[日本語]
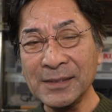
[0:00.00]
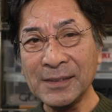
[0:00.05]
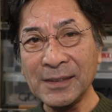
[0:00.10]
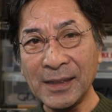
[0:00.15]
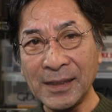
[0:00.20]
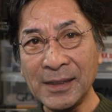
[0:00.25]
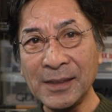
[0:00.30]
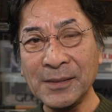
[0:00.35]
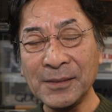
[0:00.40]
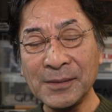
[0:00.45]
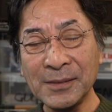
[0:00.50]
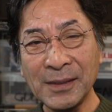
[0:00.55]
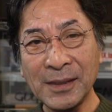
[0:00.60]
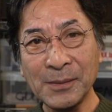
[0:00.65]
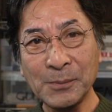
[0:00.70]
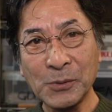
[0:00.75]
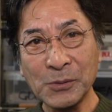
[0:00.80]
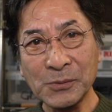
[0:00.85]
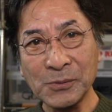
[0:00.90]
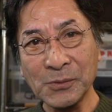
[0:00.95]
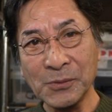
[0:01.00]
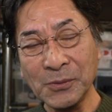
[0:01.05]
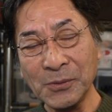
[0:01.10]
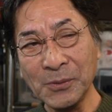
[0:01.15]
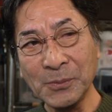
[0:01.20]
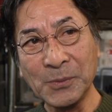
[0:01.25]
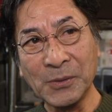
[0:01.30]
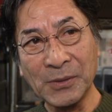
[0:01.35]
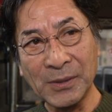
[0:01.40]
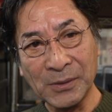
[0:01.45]
ね、で僕の
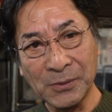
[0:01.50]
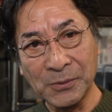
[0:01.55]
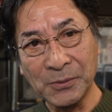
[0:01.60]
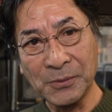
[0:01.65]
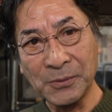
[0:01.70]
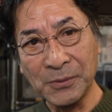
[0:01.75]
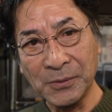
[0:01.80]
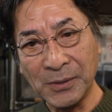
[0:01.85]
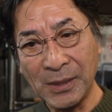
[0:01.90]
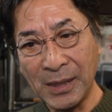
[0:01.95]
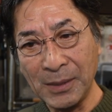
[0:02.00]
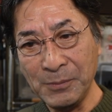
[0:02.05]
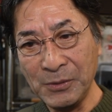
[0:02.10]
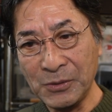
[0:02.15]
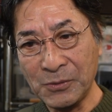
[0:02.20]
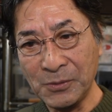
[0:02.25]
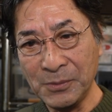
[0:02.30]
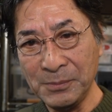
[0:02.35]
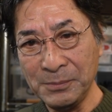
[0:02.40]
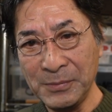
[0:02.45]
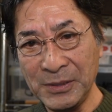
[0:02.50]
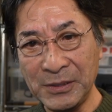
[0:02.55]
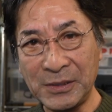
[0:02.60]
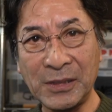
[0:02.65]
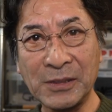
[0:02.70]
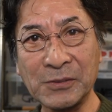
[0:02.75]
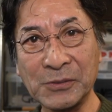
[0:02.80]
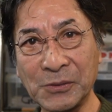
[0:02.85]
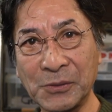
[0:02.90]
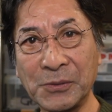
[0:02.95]
方もあの
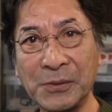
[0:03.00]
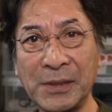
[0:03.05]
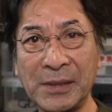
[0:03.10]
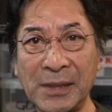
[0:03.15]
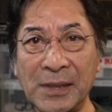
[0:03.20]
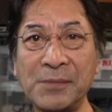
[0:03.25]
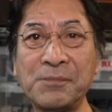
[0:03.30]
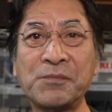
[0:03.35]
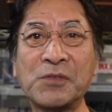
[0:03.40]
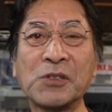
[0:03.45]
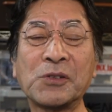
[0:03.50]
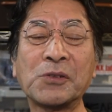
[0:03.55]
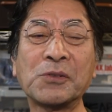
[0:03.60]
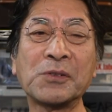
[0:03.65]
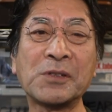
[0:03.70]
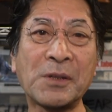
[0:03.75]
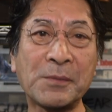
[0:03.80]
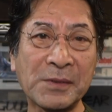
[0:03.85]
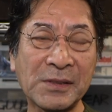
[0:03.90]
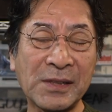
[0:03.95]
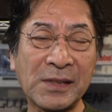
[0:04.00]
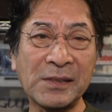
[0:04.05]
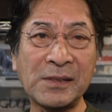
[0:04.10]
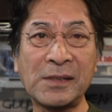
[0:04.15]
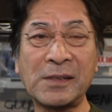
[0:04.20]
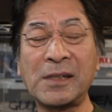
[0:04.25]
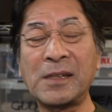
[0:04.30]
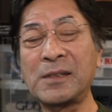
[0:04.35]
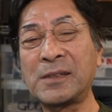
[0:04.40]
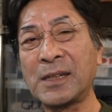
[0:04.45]
アミコンミーティングの方へねちょっとお邪魔さ
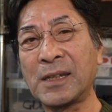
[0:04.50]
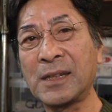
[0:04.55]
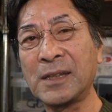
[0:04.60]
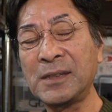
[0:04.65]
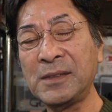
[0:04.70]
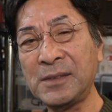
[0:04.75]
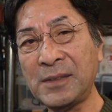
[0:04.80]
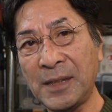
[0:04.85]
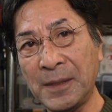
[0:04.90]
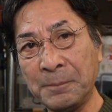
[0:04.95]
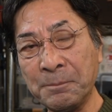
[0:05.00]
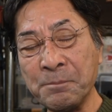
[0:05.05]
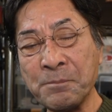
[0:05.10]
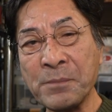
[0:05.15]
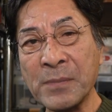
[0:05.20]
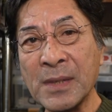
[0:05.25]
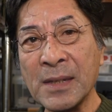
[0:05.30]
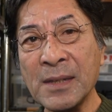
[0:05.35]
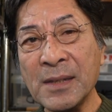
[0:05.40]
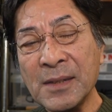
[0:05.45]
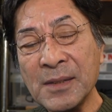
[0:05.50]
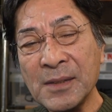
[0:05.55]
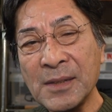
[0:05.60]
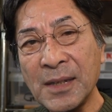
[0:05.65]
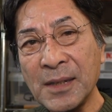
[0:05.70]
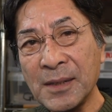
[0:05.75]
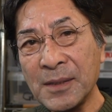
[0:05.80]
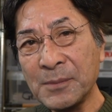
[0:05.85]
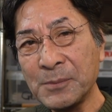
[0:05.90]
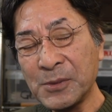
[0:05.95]
せていただいて、
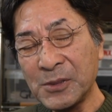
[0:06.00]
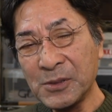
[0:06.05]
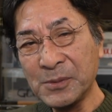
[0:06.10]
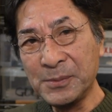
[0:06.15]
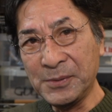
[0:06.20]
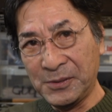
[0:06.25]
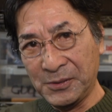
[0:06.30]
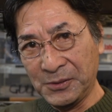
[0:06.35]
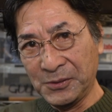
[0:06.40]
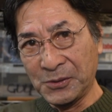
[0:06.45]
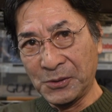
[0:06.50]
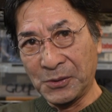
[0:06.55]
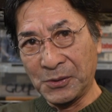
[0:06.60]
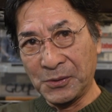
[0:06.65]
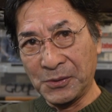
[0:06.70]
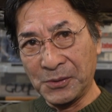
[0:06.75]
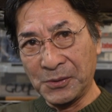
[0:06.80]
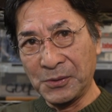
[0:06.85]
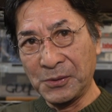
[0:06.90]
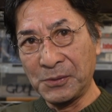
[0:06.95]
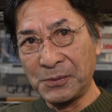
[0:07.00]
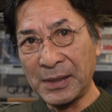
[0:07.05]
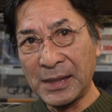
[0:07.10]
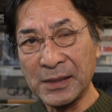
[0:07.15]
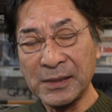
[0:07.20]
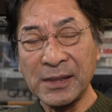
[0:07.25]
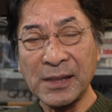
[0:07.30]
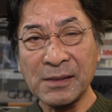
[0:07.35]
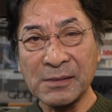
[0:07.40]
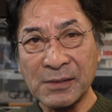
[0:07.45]
えー、ブルーブルーの
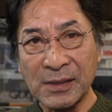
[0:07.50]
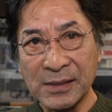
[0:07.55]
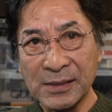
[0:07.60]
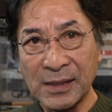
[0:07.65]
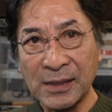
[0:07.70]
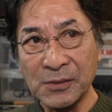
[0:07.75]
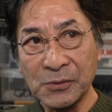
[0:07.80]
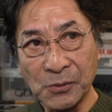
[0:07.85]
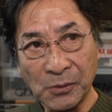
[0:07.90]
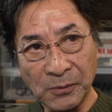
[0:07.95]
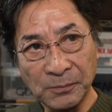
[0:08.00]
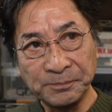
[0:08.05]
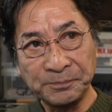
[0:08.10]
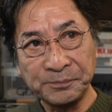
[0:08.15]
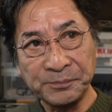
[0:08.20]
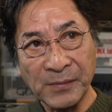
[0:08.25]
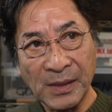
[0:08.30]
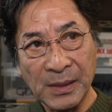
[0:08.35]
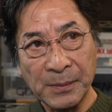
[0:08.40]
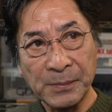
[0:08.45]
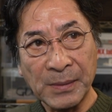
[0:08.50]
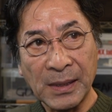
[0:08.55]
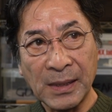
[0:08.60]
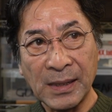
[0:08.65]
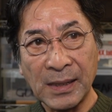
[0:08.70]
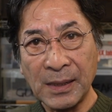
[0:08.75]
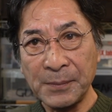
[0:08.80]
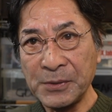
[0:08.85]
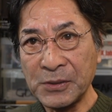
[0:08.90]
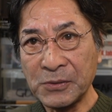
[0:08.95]
若手アングラーさんと、ま
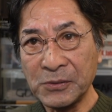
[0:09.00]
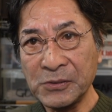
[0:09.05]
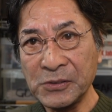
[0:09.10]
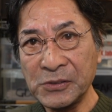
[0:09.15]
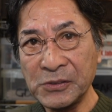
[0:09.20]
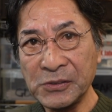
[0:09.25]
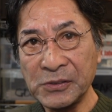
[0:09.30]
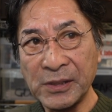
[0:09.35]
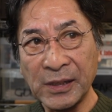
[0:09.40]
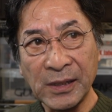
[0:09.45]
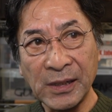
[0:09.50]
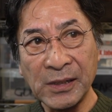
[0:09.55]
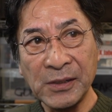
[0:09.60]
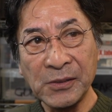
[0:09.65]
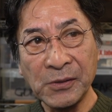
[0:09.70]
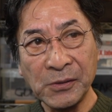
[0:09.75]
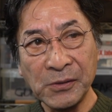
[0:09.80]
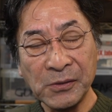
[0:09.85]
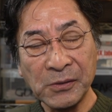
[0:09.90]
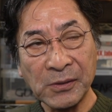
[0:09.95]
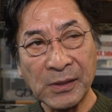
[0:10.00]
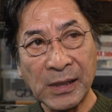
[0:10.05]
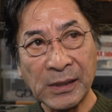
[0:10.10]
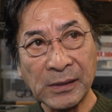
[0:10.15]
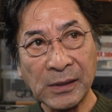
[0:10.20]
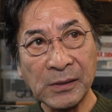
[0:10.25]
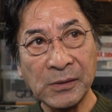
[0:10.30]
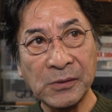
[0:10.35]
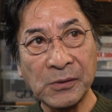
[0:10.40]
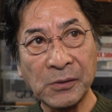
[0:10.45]
あ、アミコンについてねいろいろ
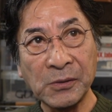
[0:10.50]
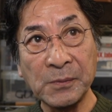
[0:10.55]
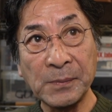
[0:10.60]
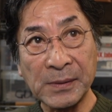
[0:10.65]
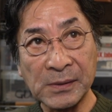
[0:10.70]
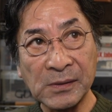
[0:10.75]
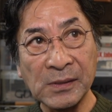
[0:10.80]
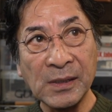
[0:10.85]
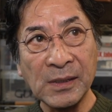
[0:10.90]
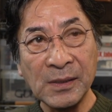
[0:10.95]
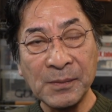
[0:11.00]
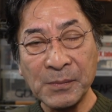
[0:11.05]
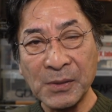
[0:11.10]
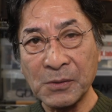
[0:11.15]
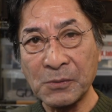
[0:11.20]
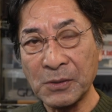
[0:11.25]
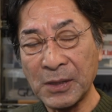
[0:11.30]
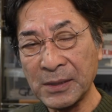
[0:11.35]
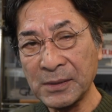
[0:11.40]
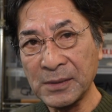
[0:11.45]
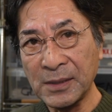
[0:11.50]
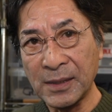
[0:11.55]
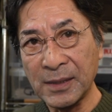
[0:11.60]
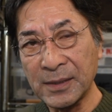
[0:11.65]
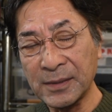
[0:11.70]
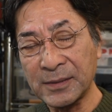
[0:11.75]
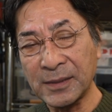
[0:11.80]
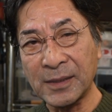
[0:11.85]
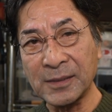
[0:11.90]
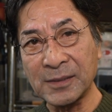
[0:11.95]
語っております、まあ、ご覧にな
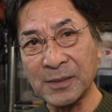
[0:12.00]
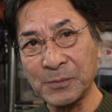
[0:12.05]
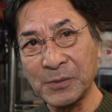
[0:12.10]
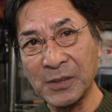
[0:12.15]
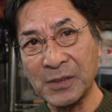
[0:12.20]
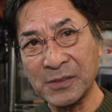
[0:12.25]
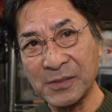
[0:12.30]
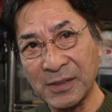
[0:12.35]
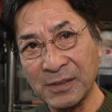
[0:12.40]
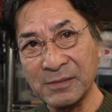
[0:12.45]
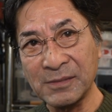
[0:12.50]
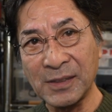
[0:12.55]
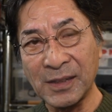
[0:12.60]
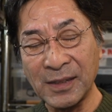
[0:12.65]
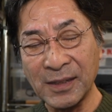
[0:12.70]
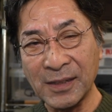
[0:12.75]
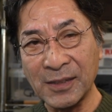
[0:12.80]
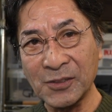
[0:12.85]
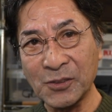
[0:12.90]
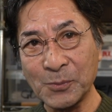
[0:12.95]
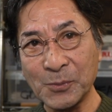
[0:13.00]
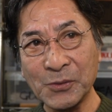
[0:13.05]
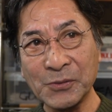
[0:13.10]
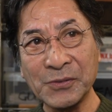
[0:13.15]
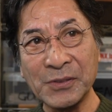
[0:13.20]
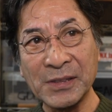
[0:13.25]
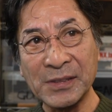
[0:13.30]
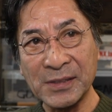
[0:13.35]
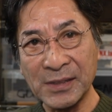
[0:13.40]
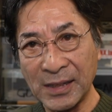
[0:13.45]
られた方もいらっしゃるんじゃないかと思う
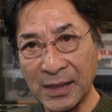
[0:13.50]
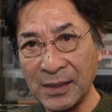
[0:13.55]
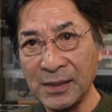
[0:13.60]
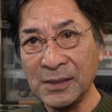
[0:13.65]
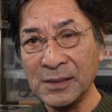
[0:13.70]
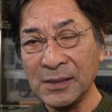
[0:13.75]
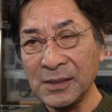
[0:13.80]
んですが